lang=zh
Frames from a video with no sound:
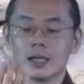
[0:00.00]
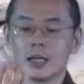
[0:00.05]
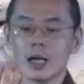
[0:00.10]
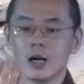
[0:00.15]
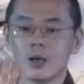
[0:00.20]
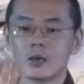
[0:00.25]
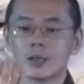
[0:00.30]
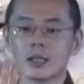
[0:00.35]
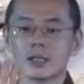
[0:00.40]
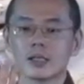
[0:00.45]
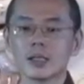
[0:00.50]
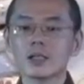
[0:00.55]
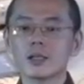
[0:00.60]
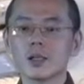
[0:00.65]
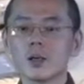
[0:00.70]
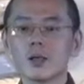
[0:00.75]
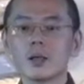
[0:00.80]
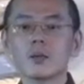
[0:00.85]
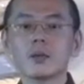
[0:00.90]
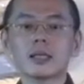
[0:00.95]
然后呢，这时
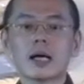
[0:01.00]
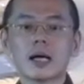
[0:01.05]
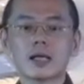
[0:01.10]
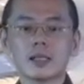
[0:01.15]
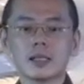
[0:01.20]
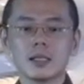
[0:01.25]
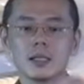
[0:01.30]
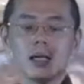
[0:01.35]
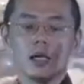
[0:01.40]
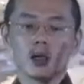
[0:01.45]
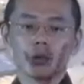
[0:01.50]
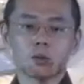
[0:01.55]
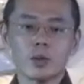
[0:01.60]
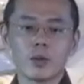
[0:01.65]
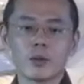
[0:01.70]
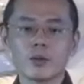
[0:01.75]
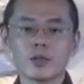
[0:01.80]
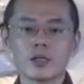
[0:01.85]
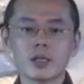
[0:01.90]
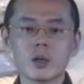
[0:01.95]
候因为他是
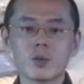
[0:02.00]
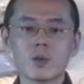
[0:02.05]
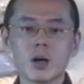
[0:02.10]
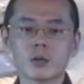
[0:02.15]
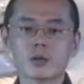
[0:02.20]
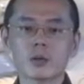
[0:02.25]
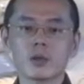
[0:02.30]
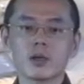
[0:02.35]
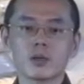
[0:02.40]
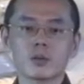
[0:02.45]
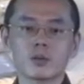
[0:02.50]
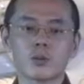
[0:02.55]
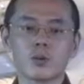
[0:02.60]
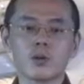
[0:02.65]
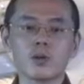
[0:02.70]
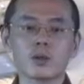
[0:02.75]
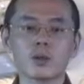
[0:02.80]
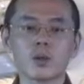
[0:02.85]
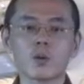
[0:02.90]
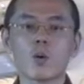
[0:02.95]
转轮圣王，所以
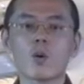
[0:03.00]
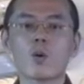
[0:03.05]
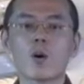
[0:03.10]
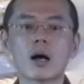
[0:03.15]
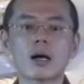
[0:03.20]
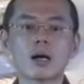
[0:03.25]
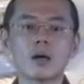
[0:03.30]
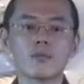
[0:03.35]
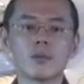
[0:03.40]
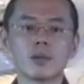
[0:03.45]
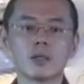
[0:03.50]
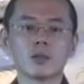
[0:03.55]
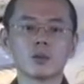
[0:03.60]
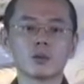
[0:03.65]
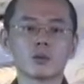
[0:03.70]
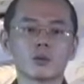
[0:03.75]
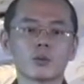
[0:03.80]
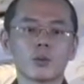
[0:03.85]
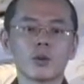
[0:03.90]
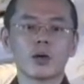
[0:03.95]
所有的国王跟比丘
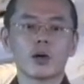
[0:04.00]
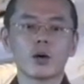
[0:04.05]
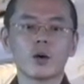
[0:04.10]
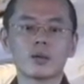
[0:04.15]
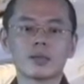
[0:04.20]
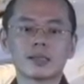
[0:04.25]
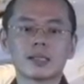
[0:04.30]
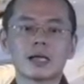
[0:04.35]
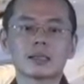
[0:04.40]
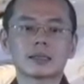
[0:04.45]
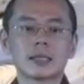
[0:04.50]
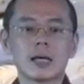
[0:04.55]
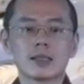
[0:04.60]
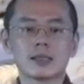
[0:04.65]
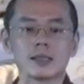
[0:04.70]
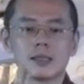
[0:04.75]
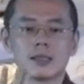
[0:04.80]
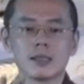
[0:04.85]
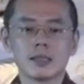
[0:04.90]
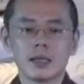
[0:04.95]
都退后，让他
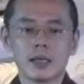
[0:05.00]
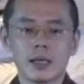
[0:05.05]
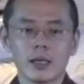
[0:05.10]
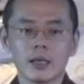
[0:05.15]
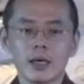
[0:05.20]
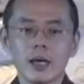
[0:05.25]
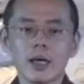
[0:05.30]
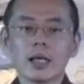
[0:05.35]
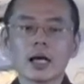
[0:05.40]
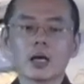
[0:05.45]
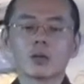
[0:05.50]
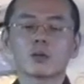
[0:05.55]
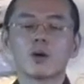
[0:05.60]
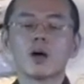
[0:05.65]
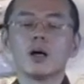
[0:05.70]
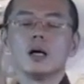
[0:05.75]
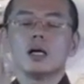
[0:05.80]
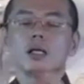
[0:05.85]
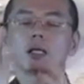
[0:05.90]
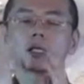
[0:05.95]
生前。他
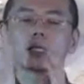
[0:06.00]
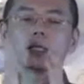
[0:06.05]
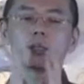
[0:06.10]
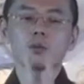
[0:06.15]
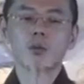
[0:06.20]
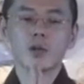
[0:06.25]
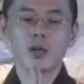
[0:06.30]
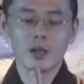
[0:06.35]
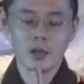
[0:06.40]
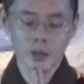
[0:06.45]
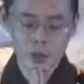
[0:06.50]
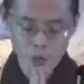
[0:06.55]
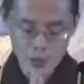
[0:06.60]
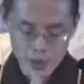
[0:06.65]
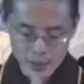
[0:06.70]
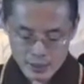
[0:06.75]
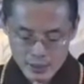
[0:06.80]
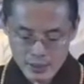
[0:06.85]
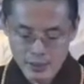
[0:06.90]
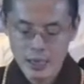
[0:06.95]
说：“世尊，我
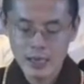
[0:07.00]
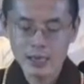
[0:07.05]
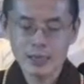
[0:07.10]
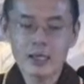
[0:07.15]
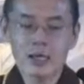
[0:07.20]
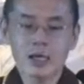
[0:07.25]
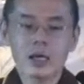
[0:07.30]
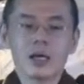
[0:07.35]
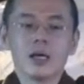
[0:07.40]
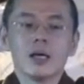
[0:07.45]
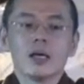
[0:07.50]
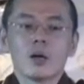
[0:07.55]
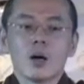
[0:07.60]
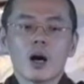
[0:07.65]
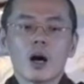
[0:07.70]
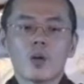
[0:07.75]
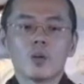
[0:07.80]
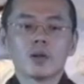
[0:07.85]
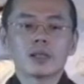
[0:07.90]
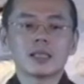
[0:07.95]
很想你，
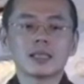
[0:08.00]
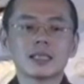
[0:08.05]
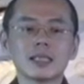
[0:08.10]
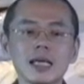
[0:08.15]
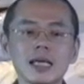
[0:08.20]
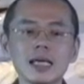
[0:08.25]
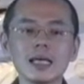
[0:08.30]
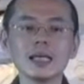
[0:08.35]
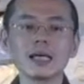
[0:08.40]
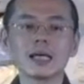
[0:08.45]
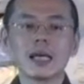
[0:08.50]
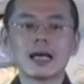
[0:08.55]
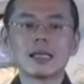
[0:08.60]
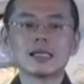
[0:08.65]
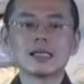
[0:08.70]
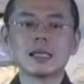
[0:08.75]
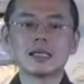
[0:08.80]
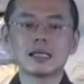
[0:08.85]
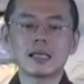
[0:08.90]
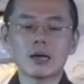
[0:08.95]
好，我是第一个来
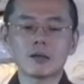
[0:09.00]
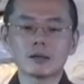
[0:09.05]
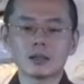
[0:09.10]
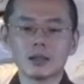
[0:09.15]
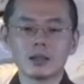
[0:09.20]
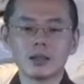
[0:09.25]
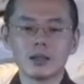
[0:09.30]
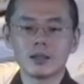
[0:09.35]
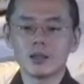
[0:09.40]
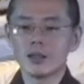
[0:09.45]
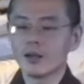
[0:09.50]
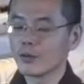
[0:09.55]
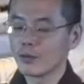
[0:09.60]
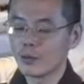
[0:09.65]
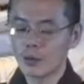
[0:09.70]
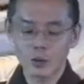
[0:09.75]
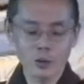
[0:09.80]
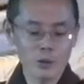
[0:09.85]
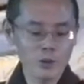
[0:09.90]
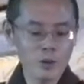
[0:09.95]
见到你的。”
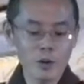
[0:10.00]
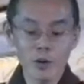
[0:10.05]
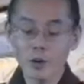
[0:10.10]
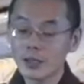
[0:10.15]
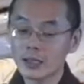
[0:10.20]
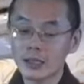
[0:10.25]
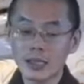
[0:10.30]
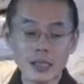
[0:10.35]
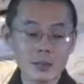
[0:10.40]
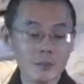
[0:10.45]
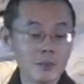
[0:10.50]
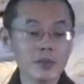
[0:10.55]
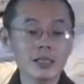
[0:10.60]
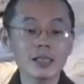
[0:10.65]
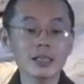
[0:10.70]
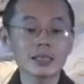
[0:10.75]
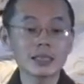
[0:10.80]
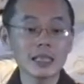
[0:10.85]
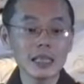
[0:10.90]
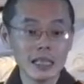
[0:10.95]
佛陀说：“你不
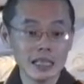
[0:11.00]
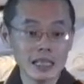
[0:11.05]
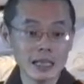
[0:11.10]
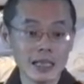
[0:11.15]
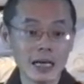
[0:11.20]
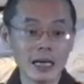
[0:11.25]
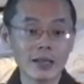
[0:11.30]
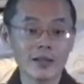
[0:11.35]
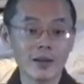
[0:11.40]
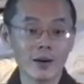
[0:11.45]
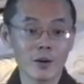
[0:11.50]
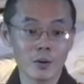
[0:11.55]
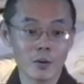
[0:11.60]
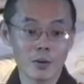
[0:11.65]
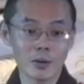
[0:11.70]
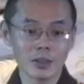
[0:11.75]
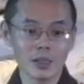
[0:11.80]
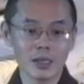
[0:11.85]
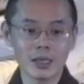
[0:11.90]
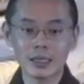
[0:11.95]
是第一个看到
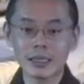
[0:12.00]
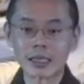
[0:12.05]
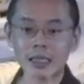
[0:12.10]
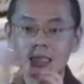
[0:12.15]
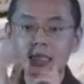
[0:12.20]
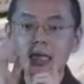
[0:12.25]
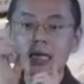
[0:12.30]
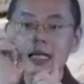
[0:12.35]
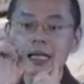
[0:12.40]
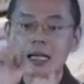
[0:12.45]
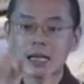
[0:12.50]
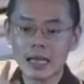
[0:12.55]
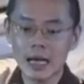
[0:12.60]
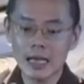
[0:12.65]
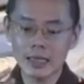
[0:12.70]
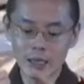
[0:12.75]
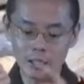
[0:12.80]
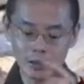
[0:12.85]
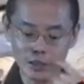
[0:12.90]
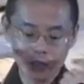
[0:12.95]
我的，你第一个
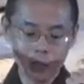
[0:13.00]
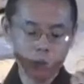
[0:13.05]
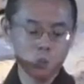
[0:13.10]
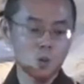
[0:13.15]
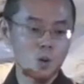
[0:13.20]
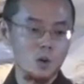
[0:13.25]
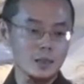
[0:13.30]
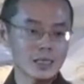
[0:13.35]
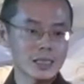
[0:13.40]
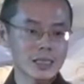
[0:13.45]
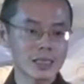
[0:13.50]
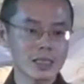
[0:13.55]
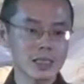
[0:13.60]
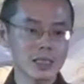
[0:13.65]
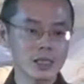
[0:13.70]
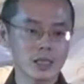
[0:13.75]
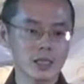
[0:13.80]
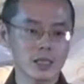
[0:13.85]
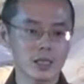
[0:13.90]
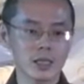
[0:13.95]
看到的是我的
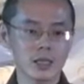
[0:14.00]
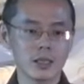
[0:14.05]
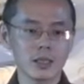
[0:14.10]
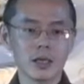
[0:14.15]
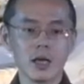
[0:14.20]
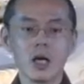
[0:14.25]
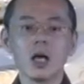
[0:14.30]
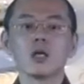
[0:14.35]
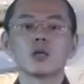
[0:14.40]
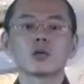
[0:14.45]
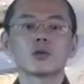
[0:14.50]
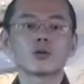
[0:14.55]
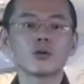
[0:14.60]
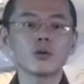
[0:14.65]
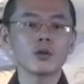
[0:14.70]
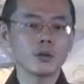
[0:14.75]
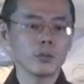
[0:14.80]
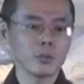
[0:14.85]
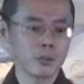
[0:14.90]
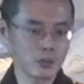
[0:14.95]
色身
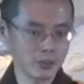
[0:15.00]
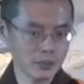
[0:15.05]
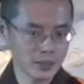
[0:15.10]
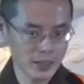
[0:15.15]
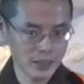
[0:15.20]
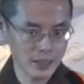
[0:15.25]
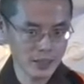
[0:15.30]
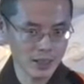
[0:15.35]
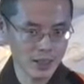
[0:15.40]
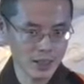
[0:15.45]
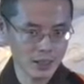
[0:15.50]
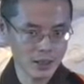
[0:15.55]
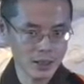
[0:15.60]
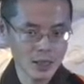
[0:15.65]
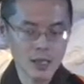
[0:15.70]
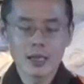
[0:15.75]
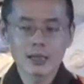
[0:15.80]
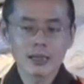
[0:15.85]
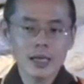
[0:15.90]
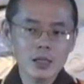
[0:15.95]
须菩提。
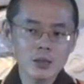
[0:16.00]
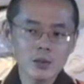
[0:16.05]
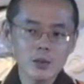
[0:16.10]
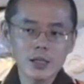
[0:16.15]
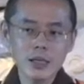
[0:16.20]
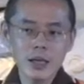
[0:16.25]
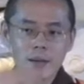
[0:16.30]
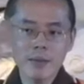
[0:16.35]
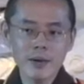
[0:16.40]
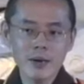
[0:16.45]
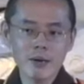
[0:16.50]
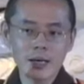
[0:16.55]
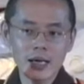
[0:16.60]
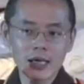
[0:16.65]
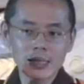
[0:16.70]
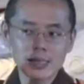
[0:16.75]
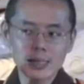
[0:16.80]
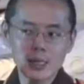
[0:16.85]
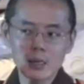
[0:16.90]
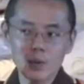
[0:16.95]
他虽然没有
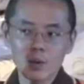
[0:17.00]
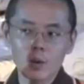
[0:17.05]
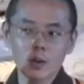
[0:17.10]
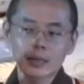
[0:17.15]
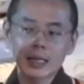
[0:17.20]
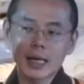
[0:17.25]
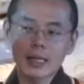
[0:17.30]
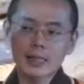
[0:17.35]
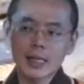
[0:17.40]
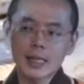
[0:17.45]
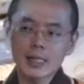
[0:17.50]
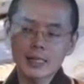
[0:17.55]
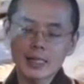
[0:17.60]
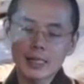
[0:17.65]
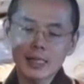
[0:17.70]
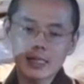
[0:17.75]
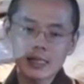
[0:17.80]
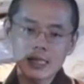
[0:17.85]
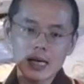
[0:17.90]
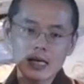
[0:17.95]
来接我，他在
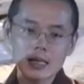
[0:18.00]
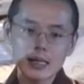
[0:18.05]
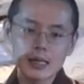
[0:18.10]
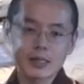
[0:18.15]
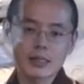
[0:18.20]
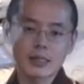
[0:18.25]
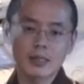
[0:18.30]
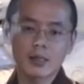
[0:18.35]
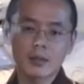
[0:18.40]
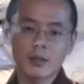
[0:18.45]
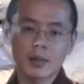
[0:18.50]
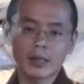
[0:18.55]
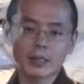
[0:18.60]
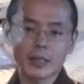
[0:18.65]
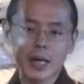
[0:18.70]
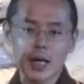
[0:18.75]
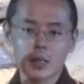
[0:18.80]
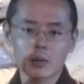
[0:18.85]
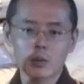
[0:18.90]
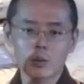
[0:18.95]
深山里思维
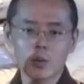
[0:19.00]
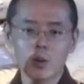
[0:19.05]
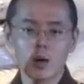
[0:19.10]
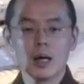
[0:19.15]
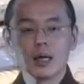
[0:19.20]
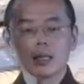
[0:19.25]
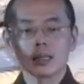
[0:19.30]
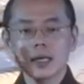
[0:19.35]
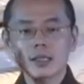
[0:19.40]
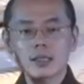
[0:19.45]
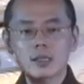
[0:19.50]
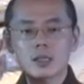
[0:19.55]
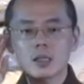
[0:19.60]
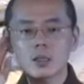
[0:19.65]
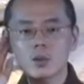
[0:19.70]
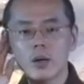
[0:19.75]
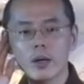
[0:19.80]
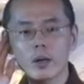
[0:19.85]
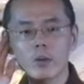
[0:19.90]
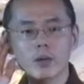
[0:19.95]
打坐，他
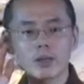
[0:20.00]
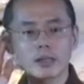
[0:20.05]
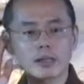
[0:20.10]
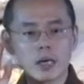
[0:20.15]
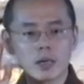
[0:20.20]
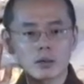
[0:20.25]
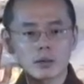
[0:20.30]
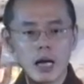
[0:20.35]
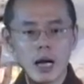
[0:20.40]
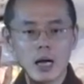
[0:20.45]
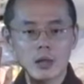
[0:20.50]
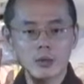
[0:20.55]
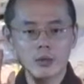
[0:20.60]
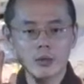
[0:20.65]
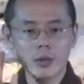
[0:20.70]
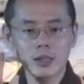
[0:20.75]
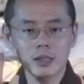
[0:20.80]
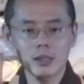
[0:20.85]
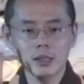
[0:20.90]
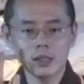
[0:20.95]
思维我教他
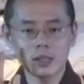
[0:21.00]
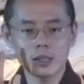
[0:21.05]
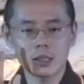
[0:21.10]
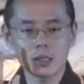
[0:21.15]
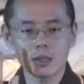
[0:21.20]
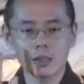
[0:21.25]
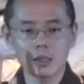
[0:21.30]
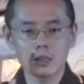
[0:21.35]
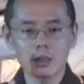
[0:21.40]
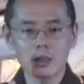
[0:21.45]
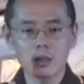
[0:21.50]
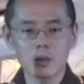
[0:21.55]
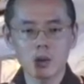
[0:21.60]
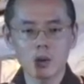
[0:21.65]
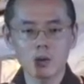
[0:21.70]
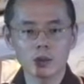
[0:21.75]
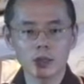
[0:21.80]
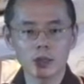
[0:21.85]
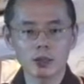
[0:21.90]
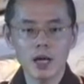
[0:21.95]
缘起性
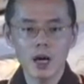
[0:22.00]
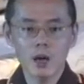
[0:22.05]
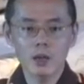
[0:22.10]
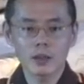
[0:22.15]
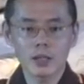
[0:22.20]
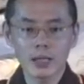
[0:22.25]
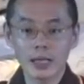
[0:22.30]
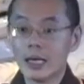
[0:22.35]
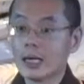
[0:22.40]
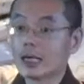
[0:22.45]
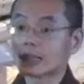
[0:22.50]
空的道理，